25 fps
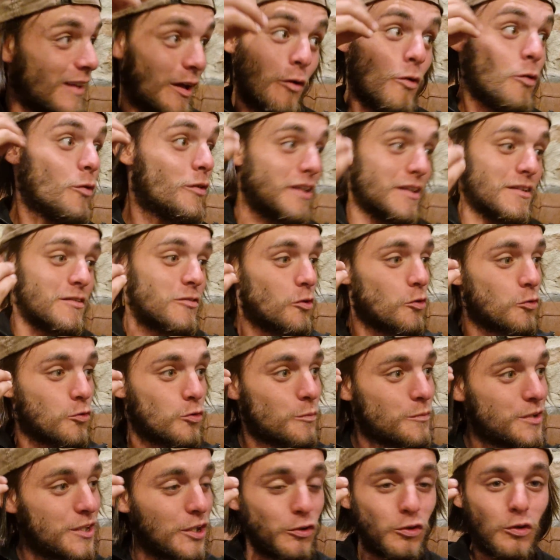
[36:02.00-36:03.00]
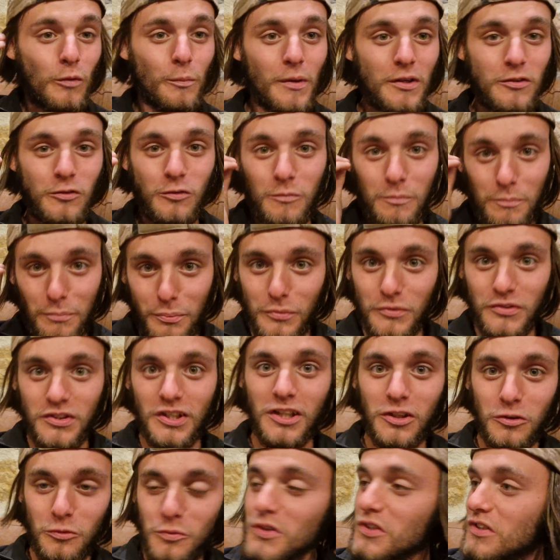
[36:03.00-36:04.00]
Ça a aucun sens de me dire que je passe une
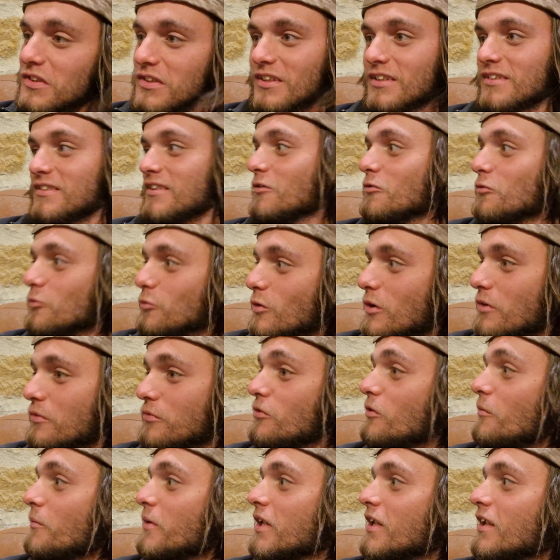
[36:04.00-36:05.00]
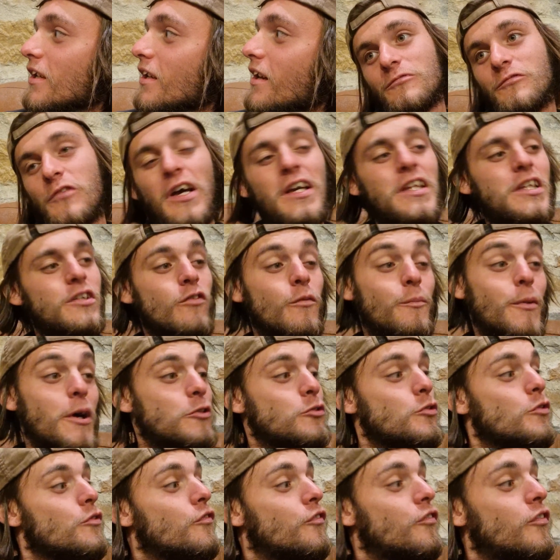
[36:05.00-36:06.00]
putain de nuit dans un salon de coiffure, mec. Farid, il veut
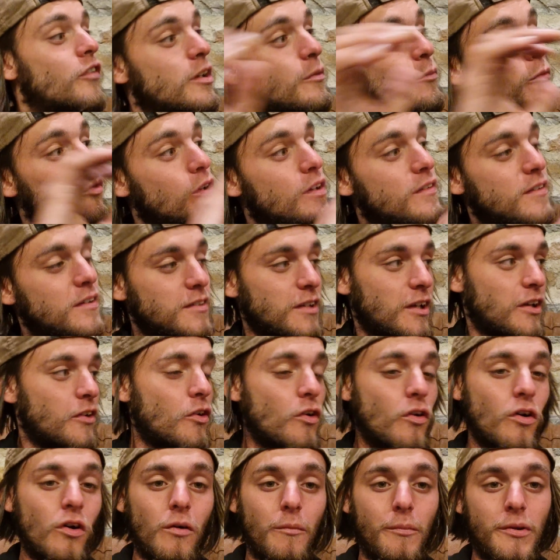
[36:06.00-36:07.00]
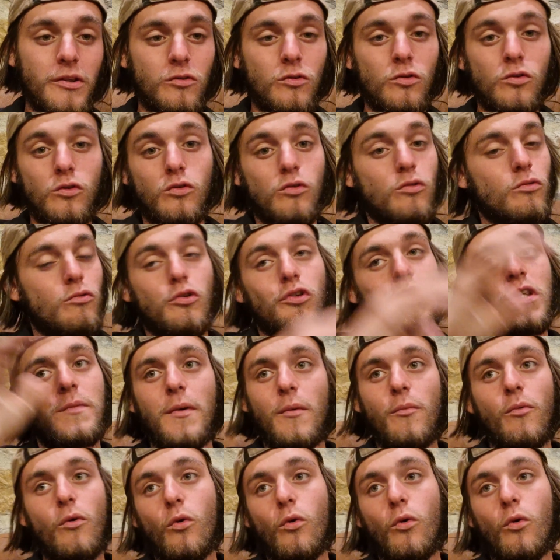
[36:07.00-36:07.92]
pas que je filme les intérieurs parce que je, sais pas